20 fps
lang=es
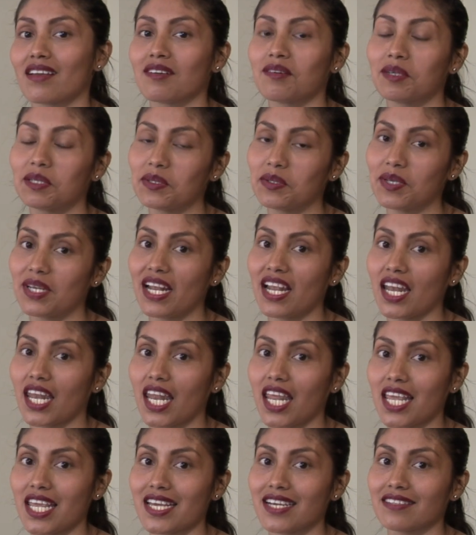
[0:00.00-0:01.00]
Cuando era
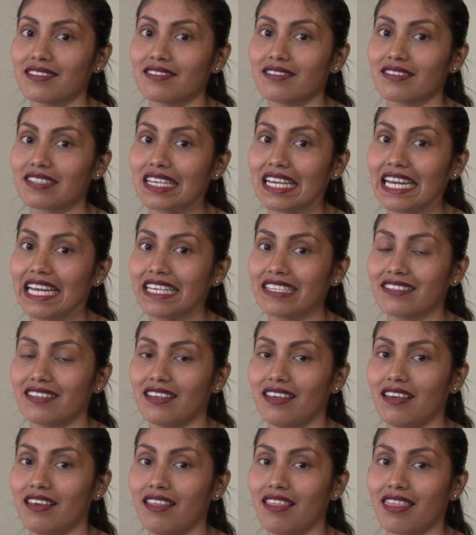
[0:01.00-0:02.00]
niña
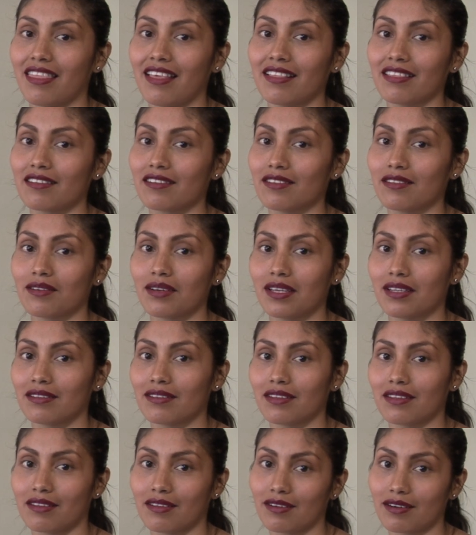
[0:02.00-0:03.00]
crecí dentro de un
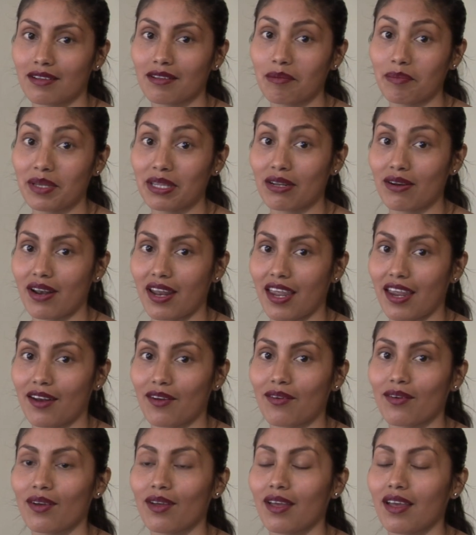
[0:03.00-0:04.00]
entorno
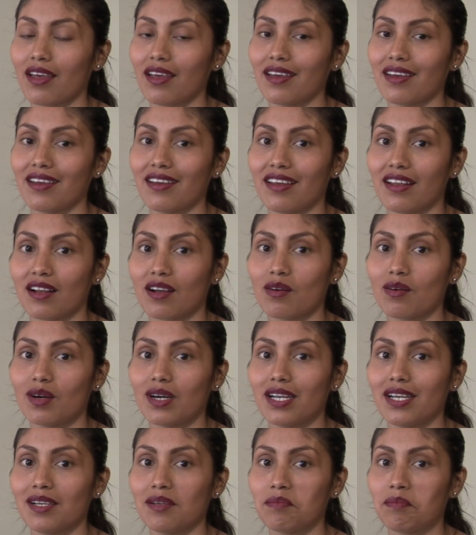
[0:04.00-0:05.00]
petrolero, el
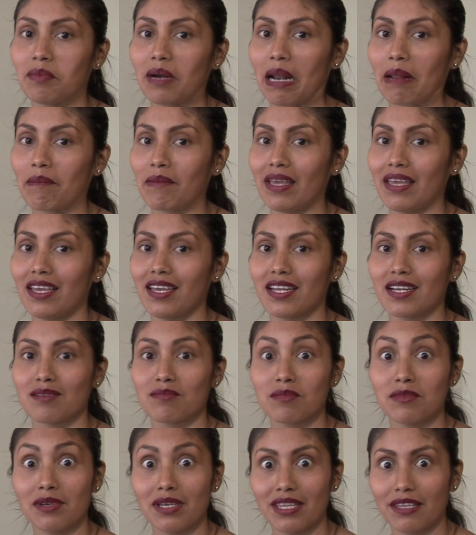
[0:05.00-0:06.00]
cual para mí
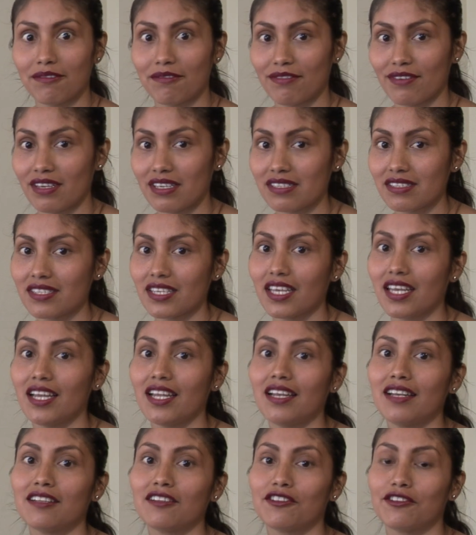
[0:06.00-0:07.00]
era muy
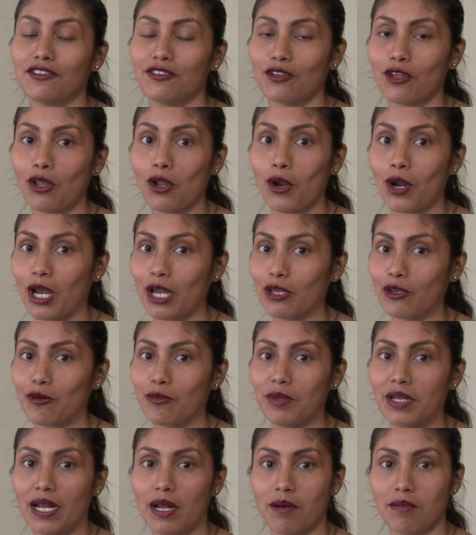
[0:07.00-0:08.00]
difícil, todo lo que
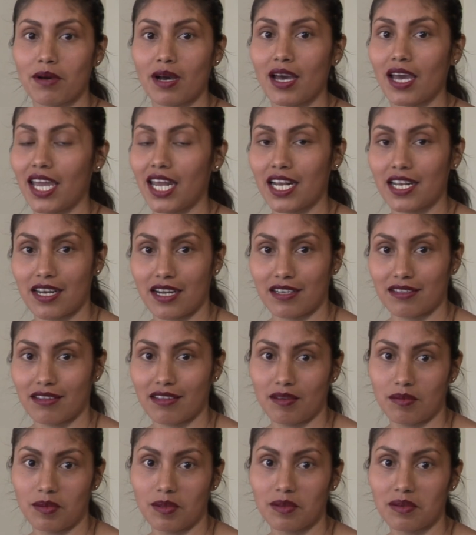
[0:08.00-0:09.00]
yo miraba era
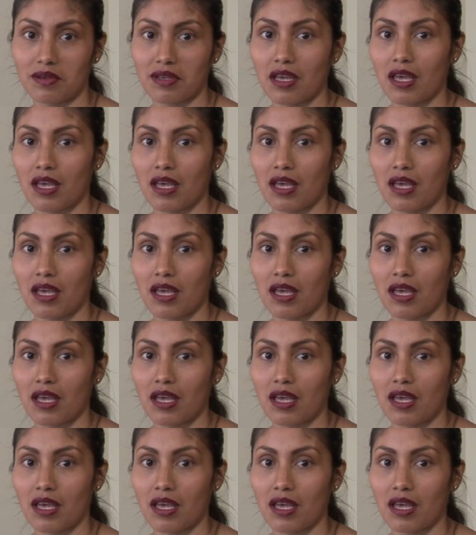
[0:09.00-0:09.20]
negativo.